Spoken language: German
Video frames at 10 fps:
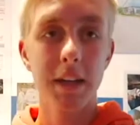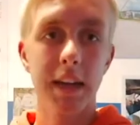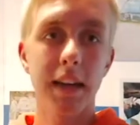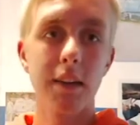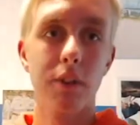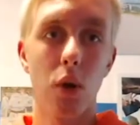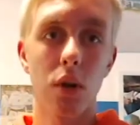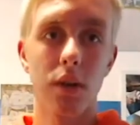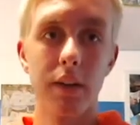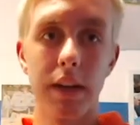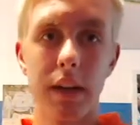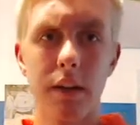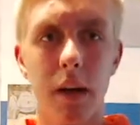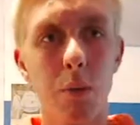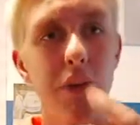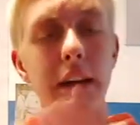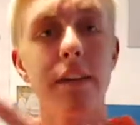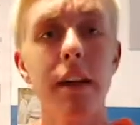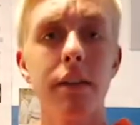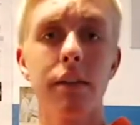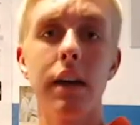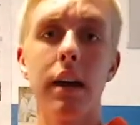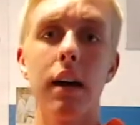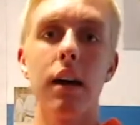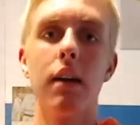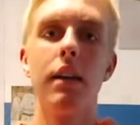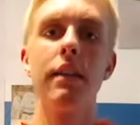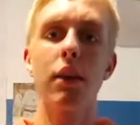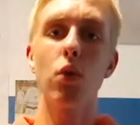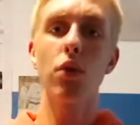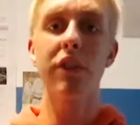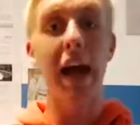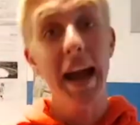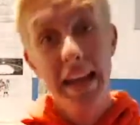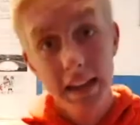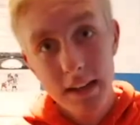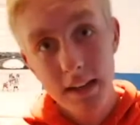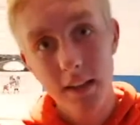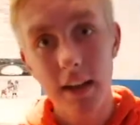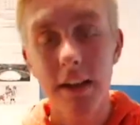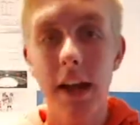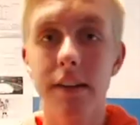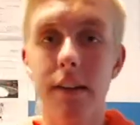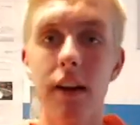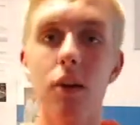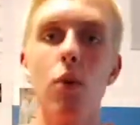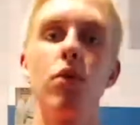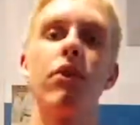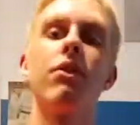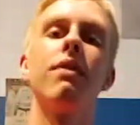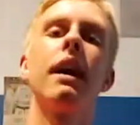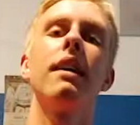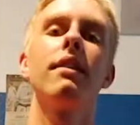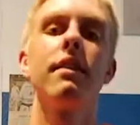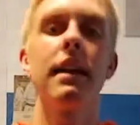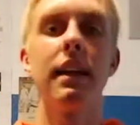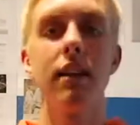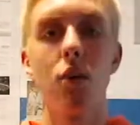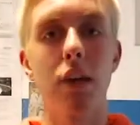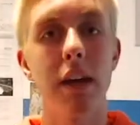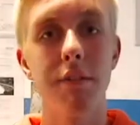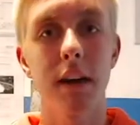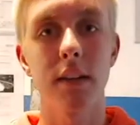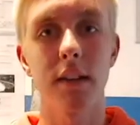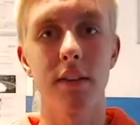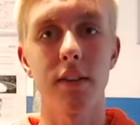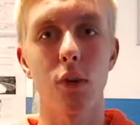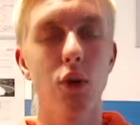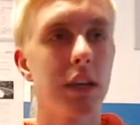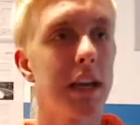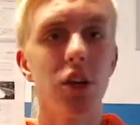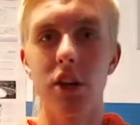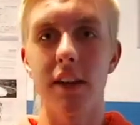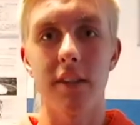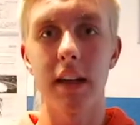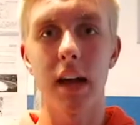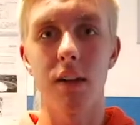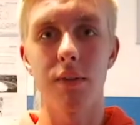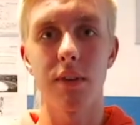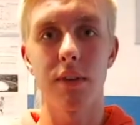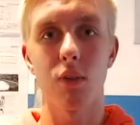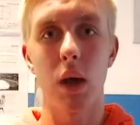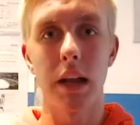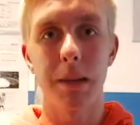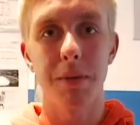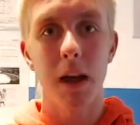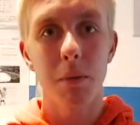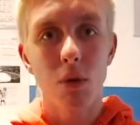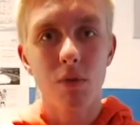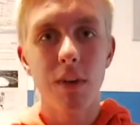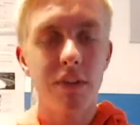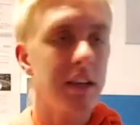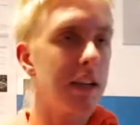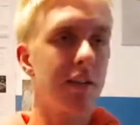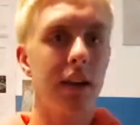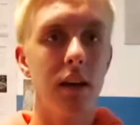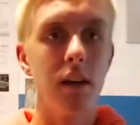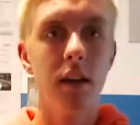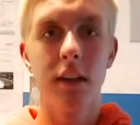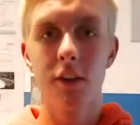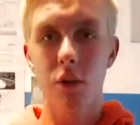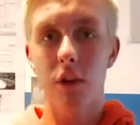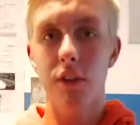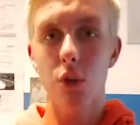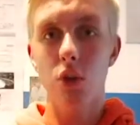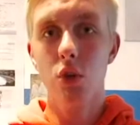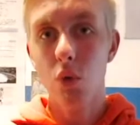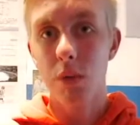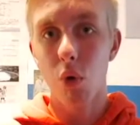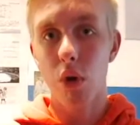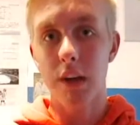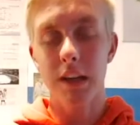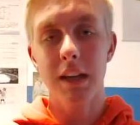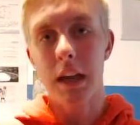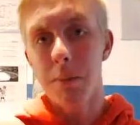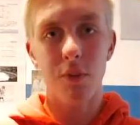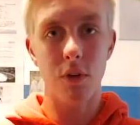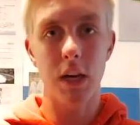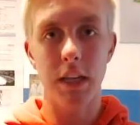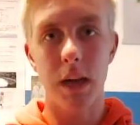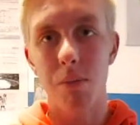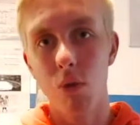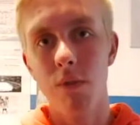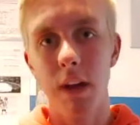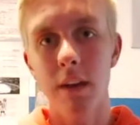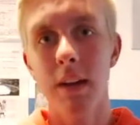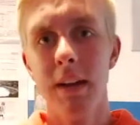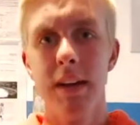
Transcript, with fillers: keine Sorge, sehr geehrte Damen und Herren, denn der Hintergrund ist eigentlich ja ein anderer. Und zwar ist der Hintergrund einfach, dass es euch eh scheißegal ist, was ich so erlebt habe und was ich erzähle, sondern dass euch nur die monatlichen Clips wahrscheinlich abholen werden.